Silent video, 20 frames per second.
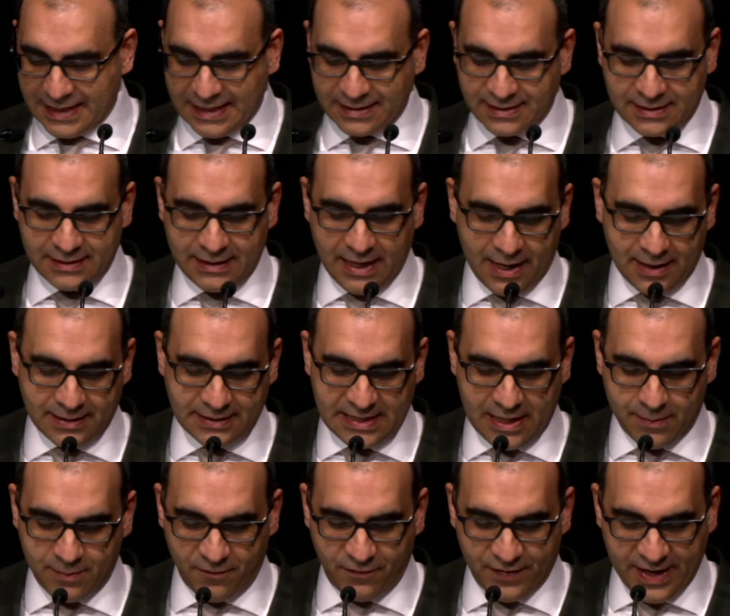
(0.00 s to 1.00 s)
in den letzten Jahren
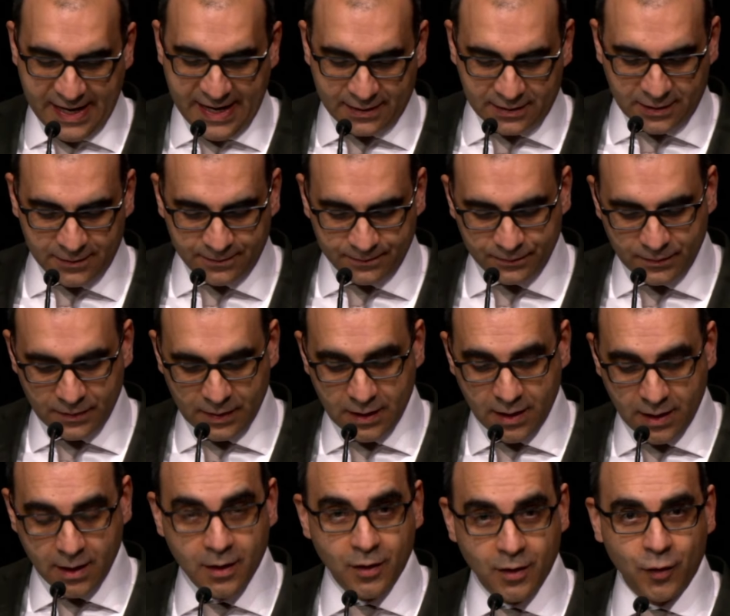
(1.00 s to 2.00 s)
sehr bewegt
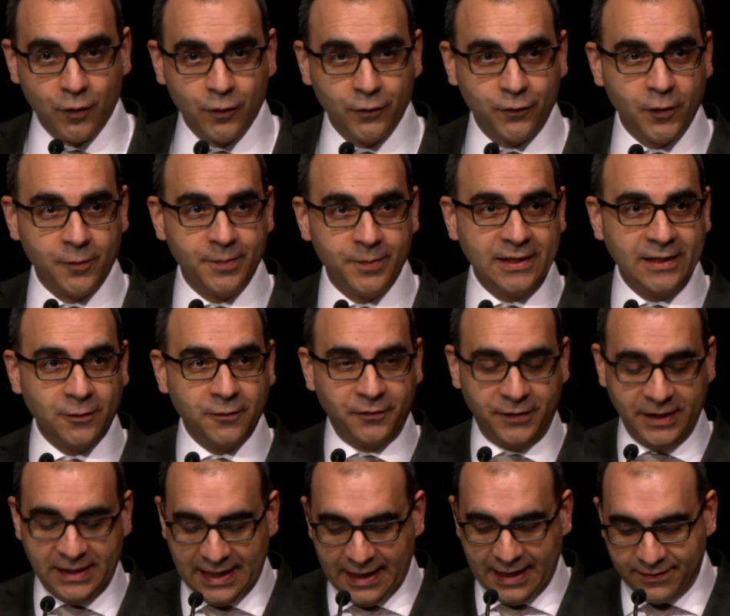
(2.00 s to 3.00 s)
und für mich und
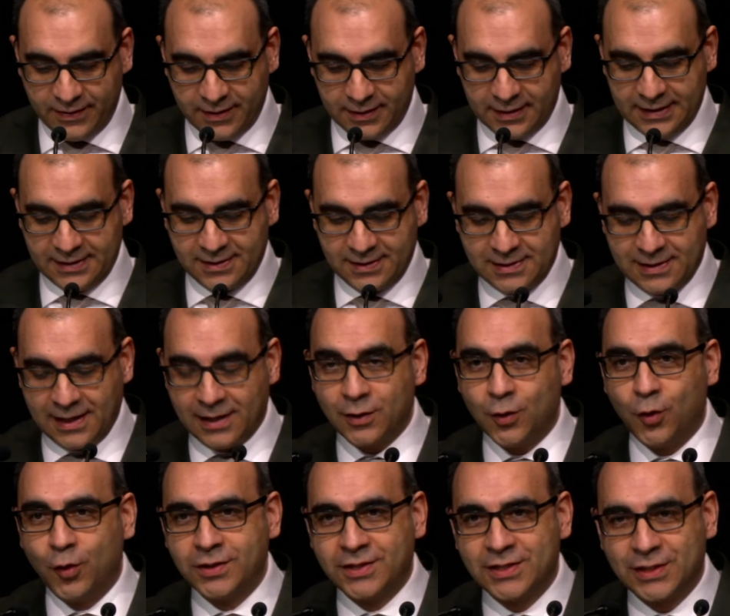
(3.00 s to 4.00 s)
viele andere ist es
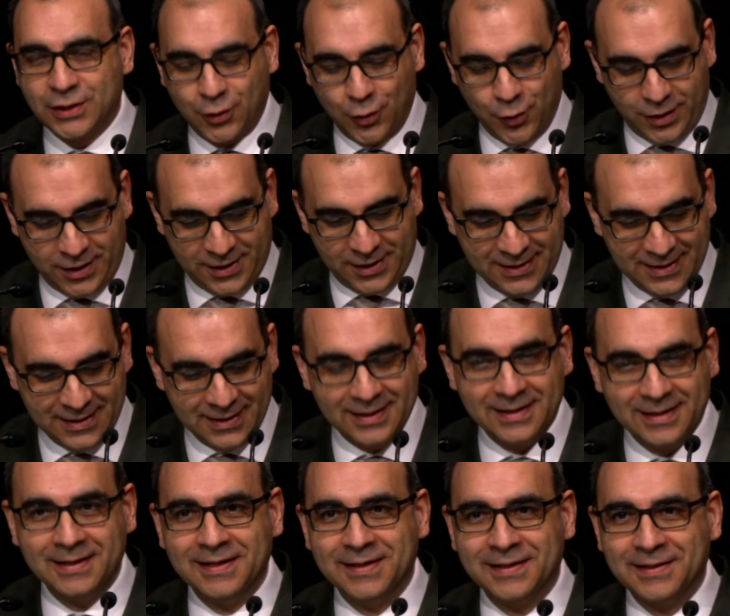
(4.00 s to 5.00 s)
ein großes Glück,
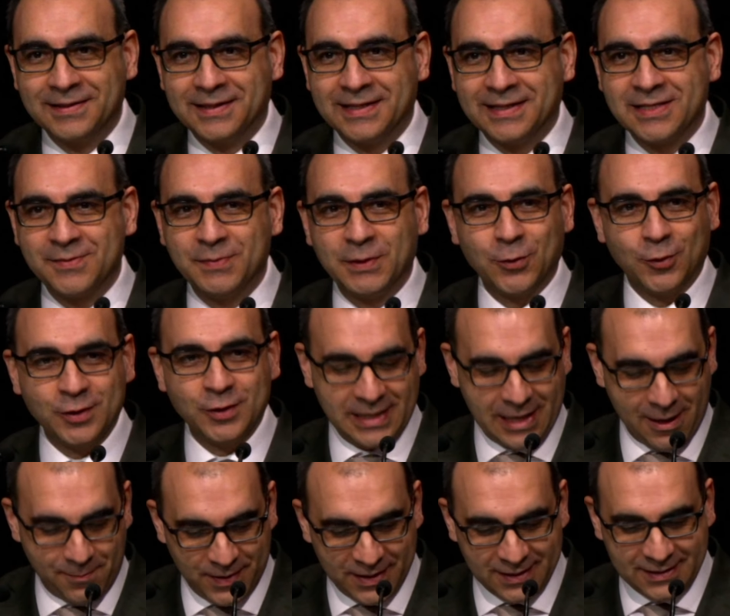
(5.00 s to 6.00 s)
dass es mit
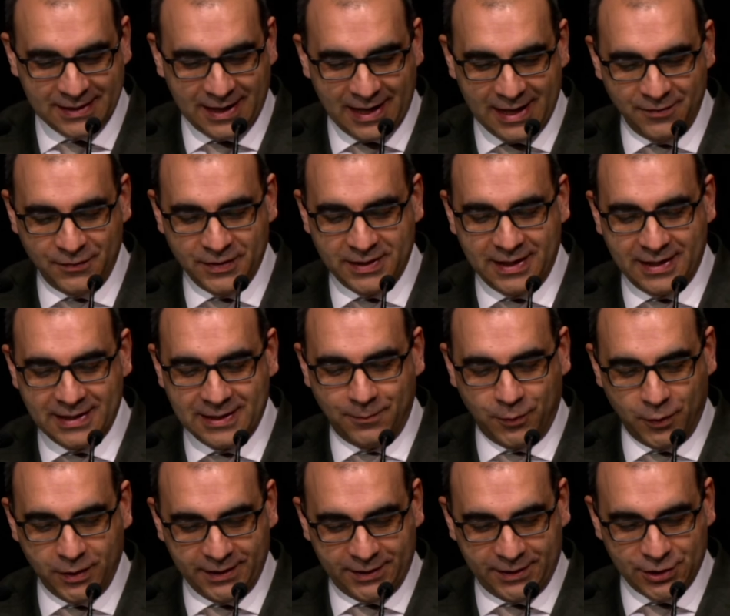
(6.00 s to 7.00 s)
unserer Partei wieder
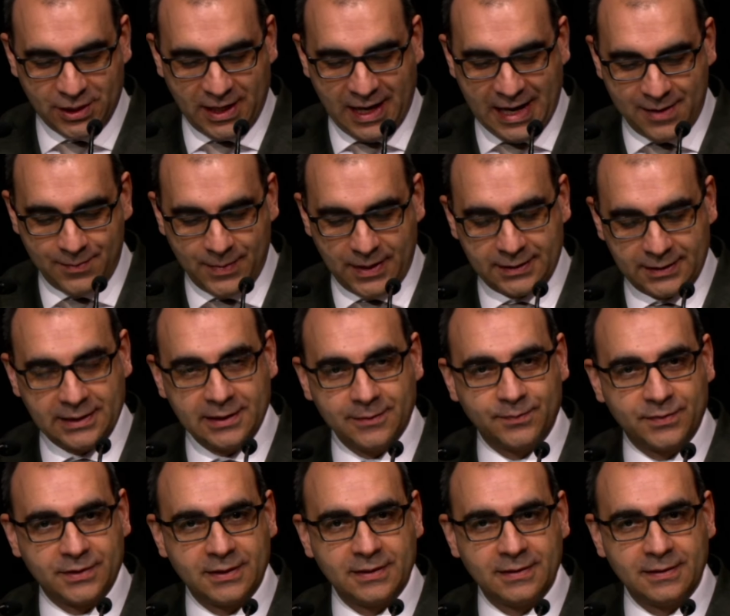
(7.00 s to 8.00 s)
eine politische Heimat
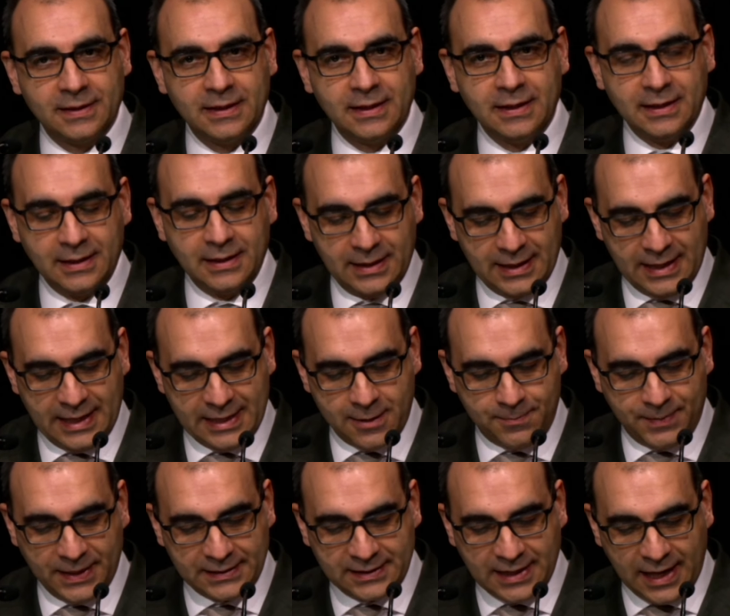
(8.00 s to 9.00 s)
gibt.
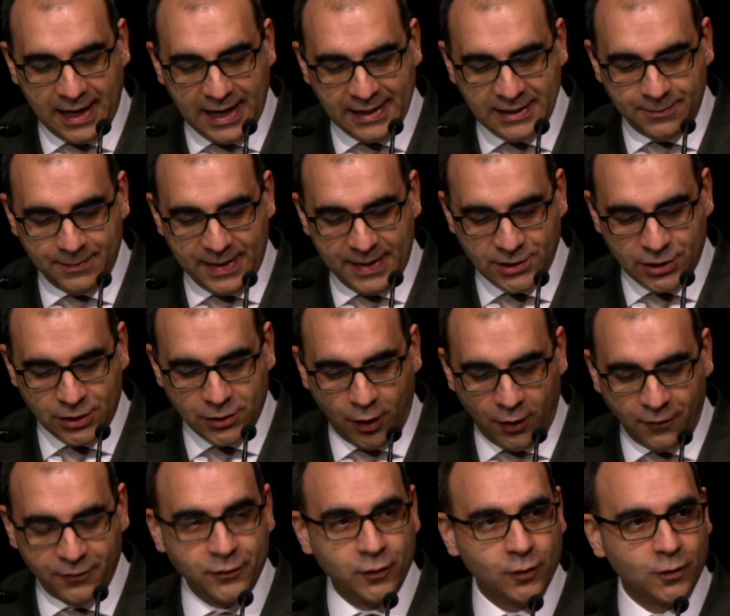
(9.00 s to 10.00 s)
Eine Partei, die
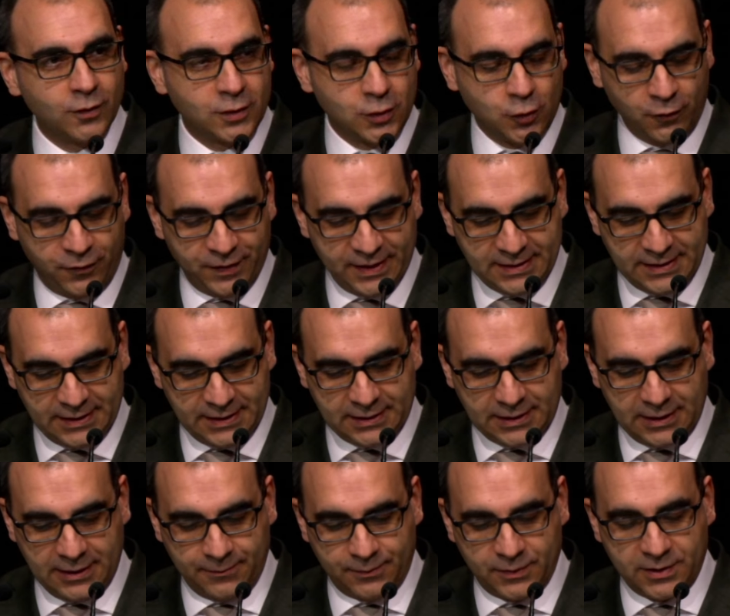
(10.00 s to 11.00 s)
Menschen Hoffnung und
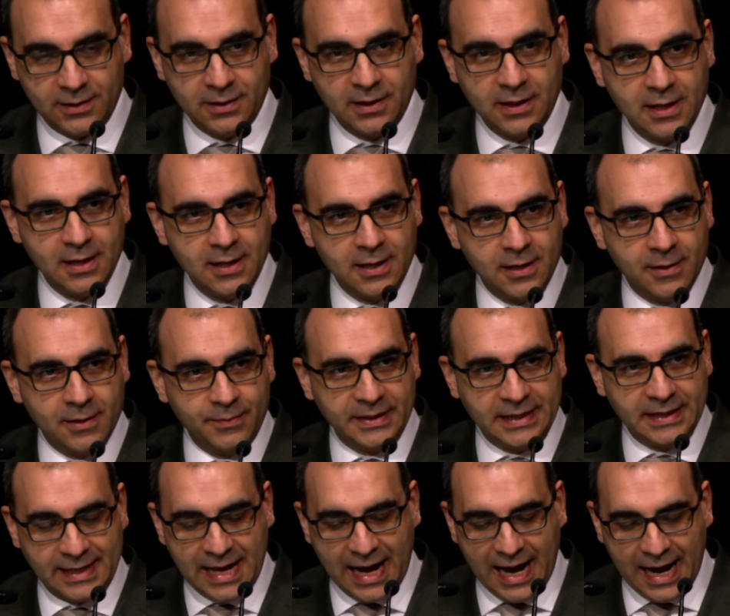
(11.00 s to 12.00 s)
Zuversicht gibt,
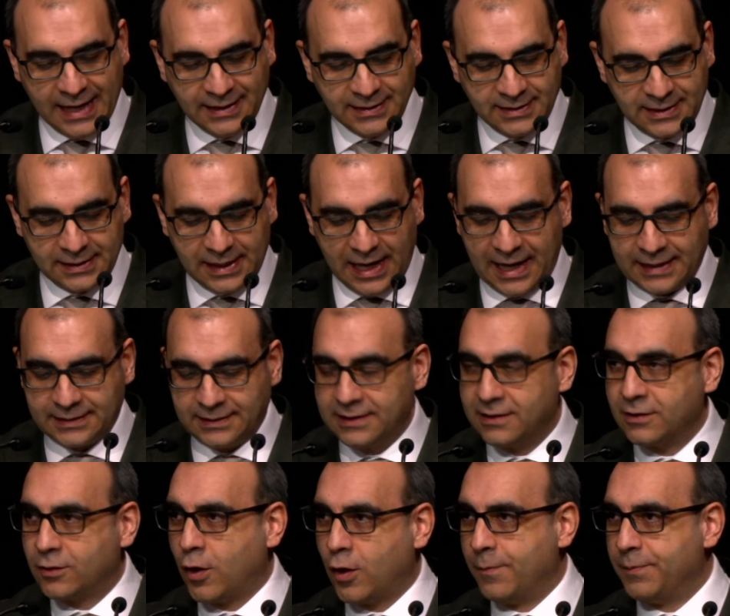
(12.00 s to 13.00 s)
mit einer
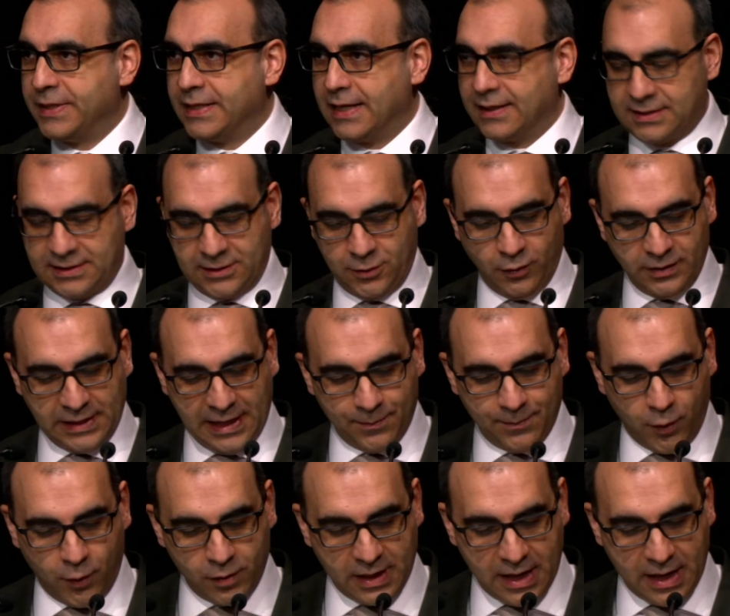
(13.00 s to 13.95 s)
einzigartigen Kombination an